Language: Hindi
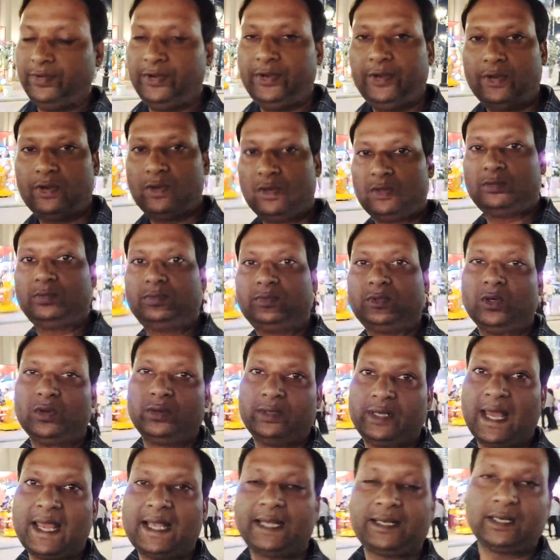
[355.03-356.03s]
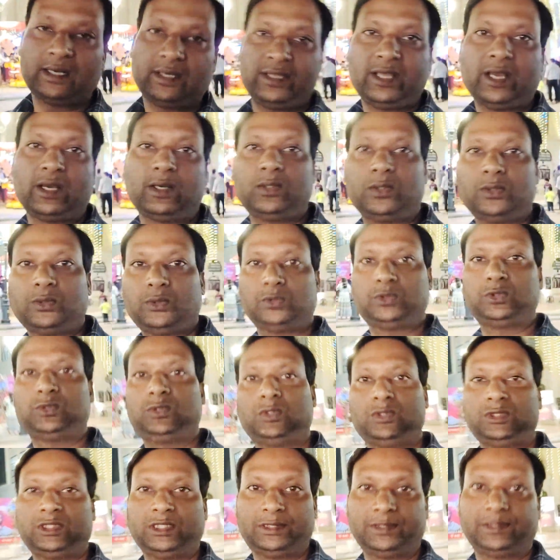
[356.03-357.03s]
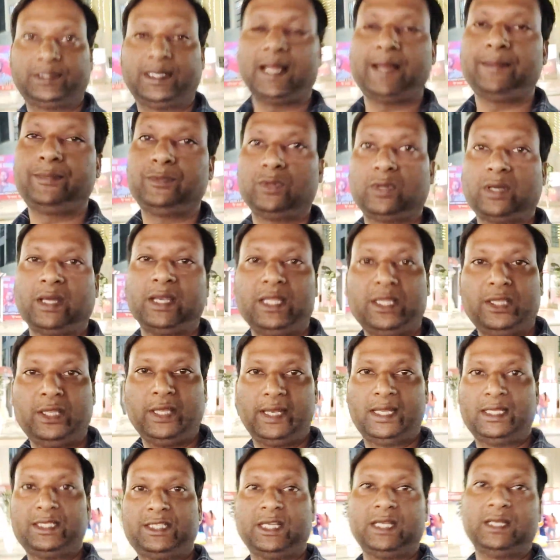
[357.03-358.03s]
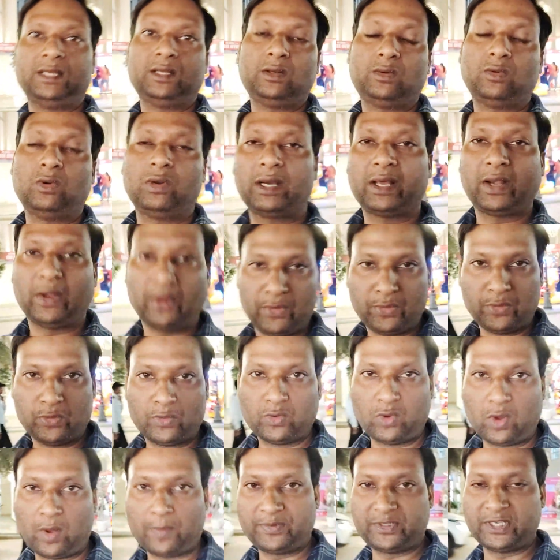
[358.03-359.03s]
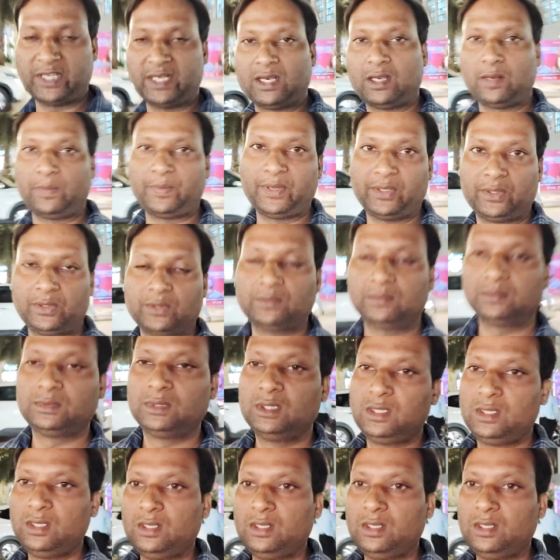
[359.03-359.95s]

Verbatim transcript: वीडियो को लाइक कर दिया करो दोस्तों सब्सक्राइब तो कर ही देना चैनल को अगर न्यू हो आप चैनल पर तो